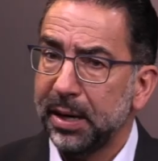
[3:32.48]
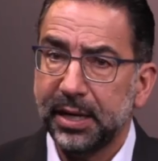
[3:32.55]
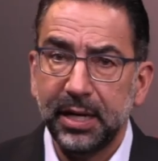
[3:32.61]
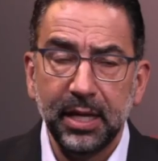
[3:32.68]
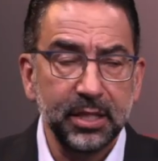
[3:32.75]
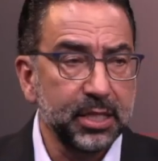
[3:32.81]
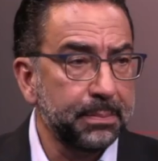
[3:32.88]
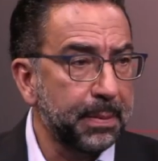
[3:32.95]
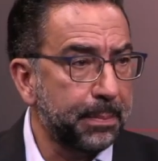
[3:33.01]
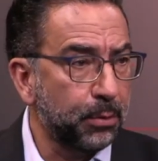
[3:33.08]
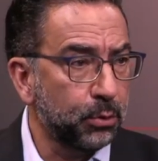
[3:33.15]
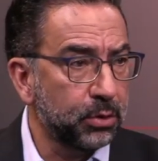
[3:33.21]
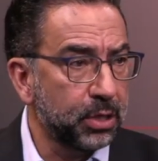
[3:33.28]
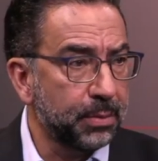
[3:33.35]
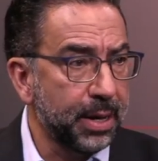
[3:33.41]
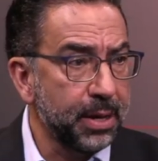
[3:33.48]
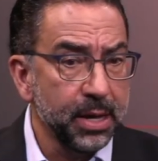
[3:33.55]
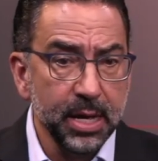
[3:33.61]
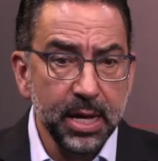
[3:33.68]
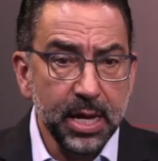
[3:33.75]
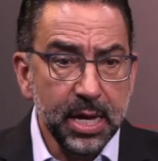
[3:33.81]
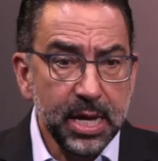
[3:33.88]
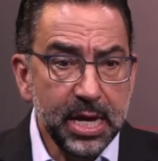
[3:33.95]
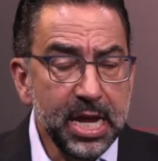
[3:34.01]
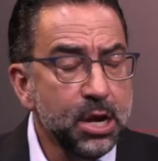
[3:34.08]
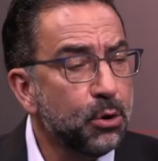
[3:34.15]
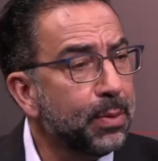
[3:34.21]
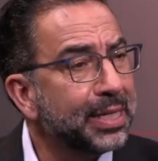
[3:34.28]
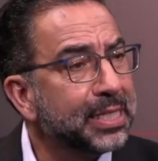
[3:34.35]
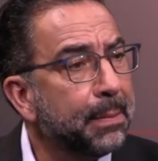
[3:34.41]
para que nadie sepa por dónde va y
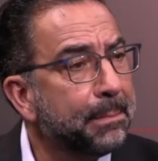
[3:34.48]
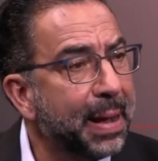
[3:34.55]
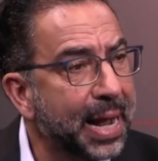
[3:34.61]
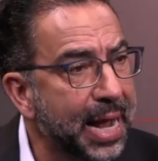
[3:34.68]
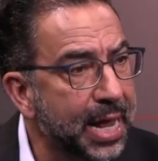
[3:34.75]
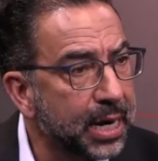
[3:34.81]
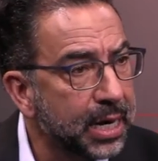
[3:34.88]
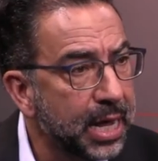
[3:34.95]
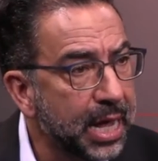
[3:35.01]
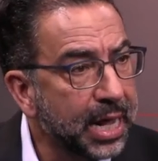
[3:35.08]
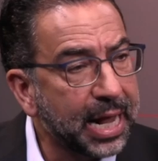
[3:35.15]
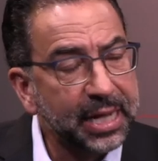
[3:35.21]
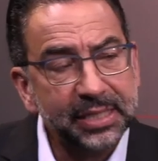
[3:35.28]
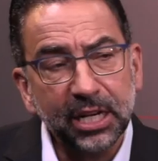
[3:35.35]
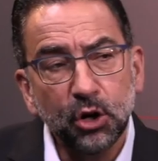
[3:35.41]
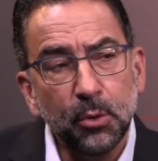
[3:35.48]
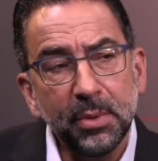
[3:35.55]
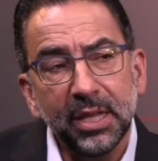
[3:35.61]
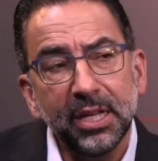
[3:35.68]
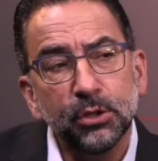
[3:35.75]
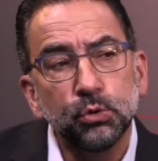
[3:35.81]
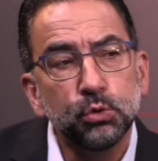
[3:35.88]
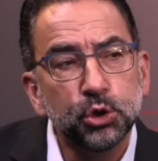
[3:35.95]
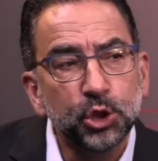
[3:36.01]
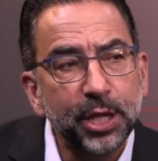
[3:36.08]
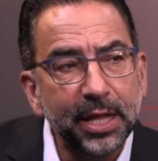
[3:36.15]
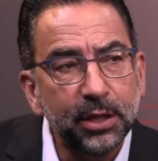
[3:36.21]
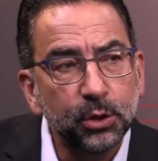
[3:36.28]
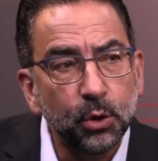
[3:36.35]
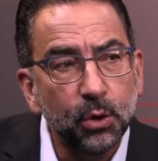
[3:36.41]
lo vas a pagar casa, comida y
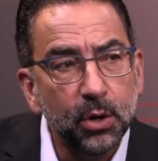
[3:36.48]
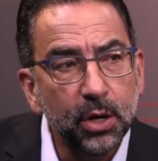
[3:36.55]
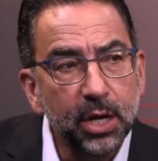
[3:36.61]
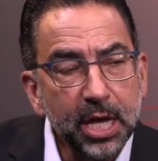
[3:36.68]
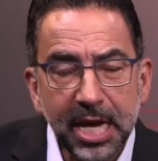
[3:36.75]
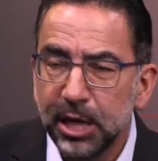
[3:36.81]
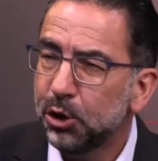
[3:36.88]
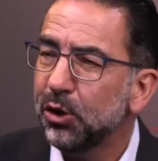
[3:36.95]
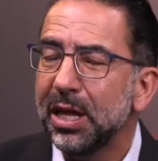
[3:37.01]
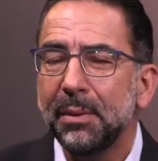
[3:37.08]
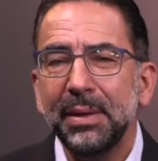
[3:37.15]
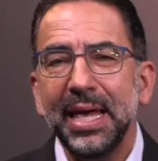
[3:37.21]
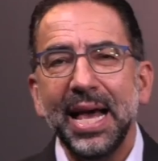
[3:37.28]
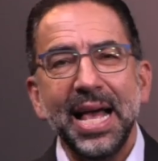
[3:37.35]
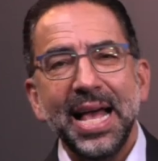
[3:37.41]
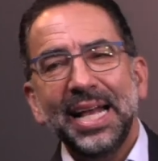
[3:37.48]
sustento. Y todavía.